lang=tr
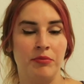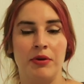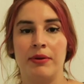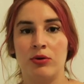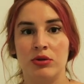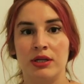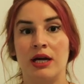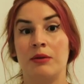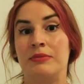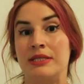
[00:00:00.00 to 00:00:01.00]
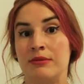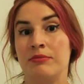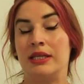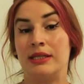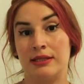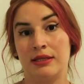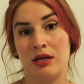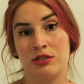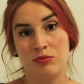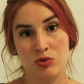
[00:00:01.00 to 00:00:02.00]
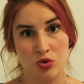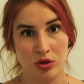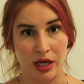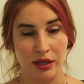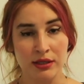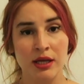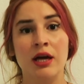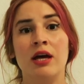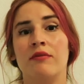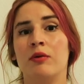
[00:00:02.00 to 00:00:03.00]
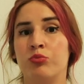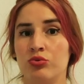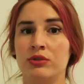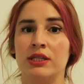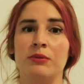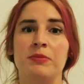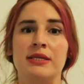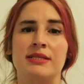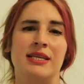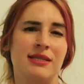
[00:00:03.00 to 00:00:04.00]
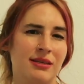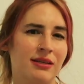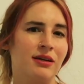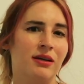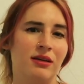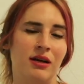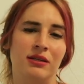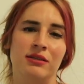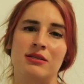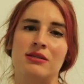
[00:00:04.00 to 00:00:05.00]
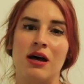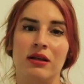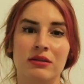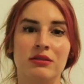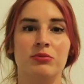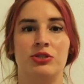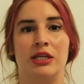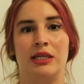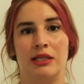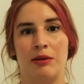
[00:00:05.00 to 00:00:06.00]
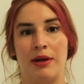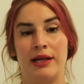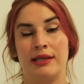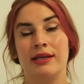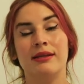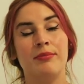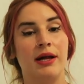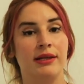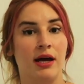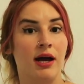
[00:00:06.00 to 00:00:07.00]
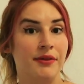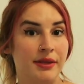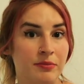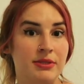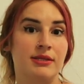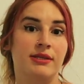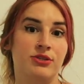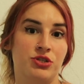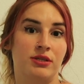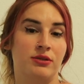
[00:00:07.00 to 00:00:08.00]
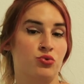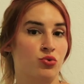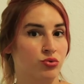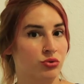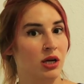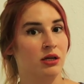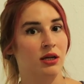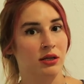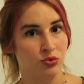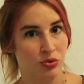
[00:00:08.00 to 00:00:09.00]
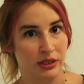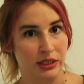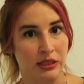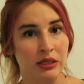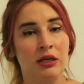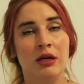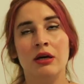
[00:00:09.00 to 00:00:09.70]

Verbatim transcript: Bir bebek olarak bizim ihtiyacımız olan ve bunları biz yeteri kadar ya da sağlıklı bir şekilde belki ya da belki annemizin yaşadığı sorunlardan dolayı